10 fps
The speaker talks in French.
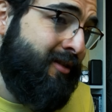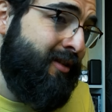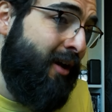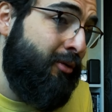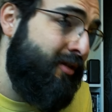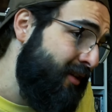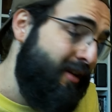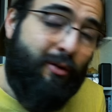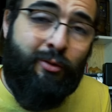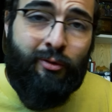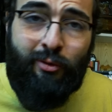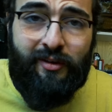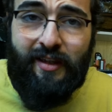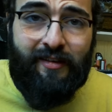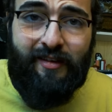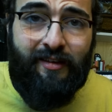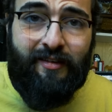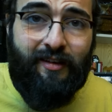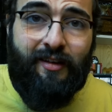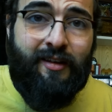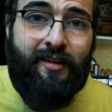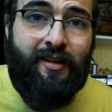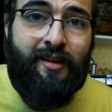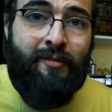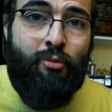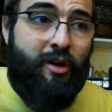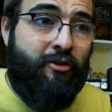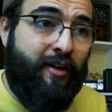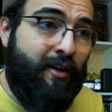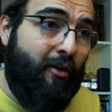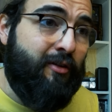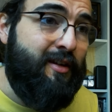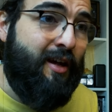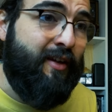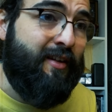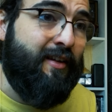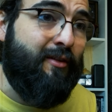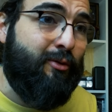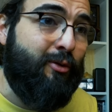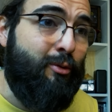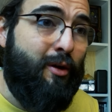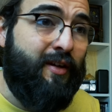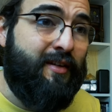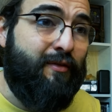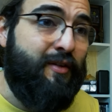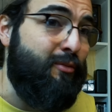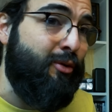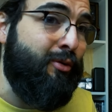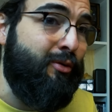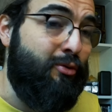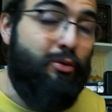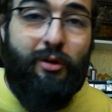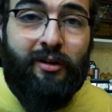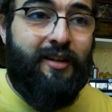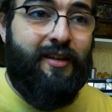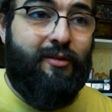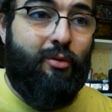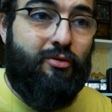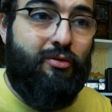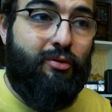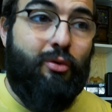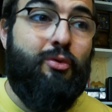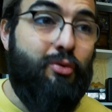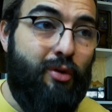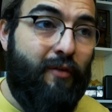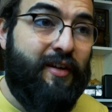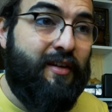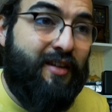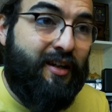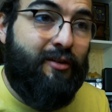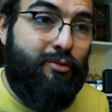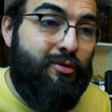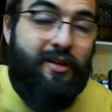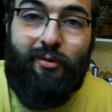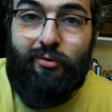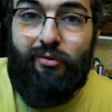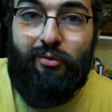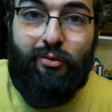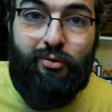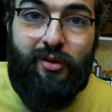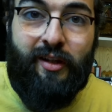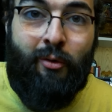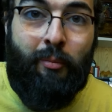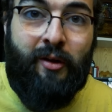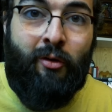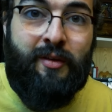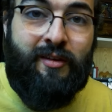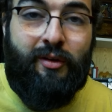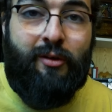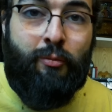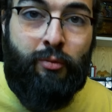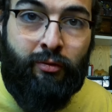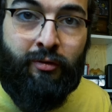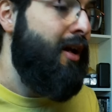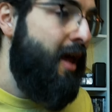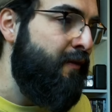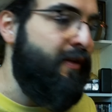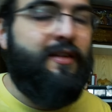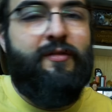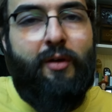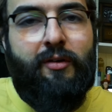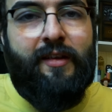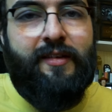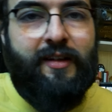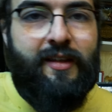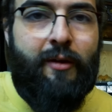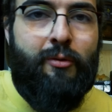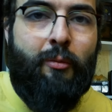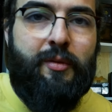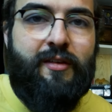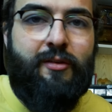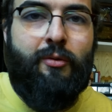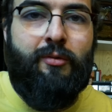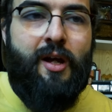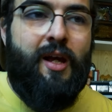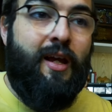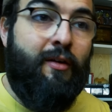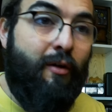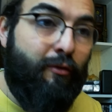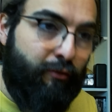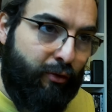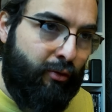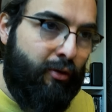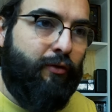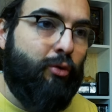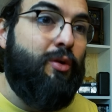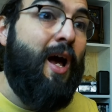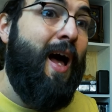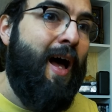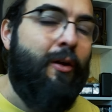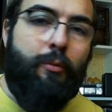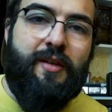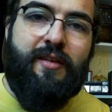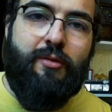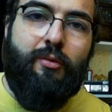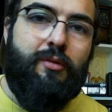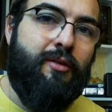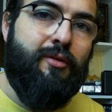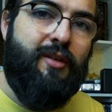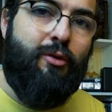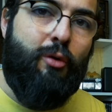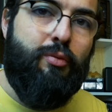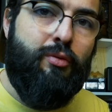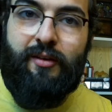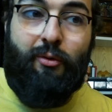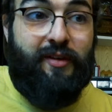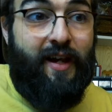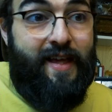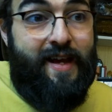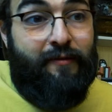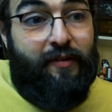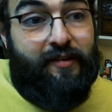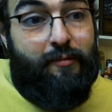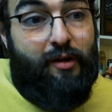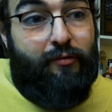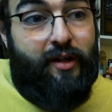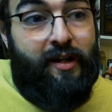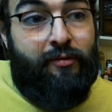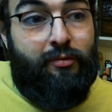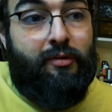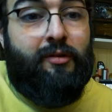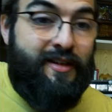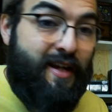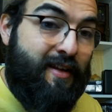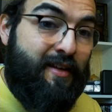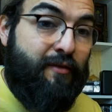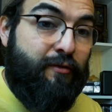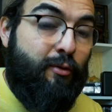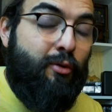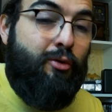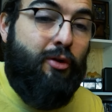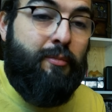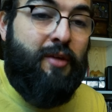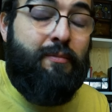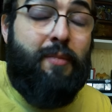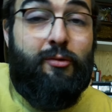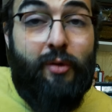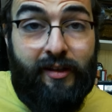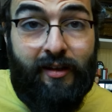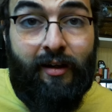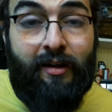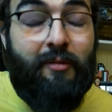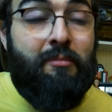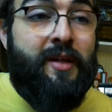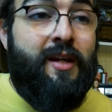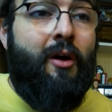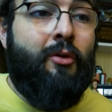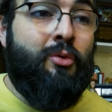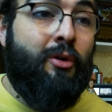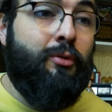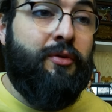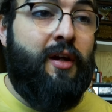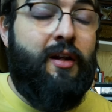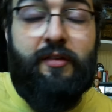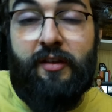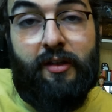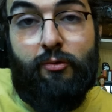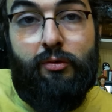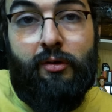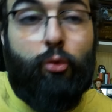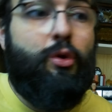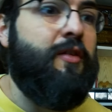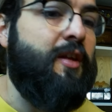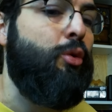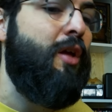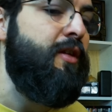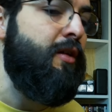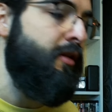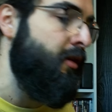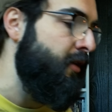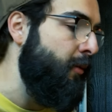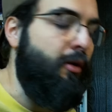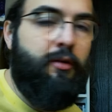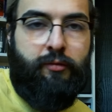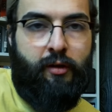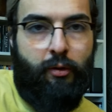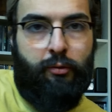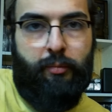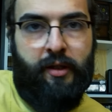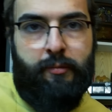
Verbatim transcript: il y a aussi des entre-deux qui existent, et, et moi j'ai grandi avec ces entre-deux, avec ces films cool, qui sont juste cool, avec ces séries cool qui sont juste cool et qui n'ont pas d'ambition d'être plus. Là, effectivement, la série a eu l'ambition et veut, enfin, en tout cas, a l'ambition d'être plus. Donc derrière, effectivement, il faut qu'elle assure. Il y a des défauts qui auraient peut-être pas dû être là, mais en dehors de ça, la série est cool. En tout cas, c'est mon avis, évidemment. Hein vous avez le droit de pas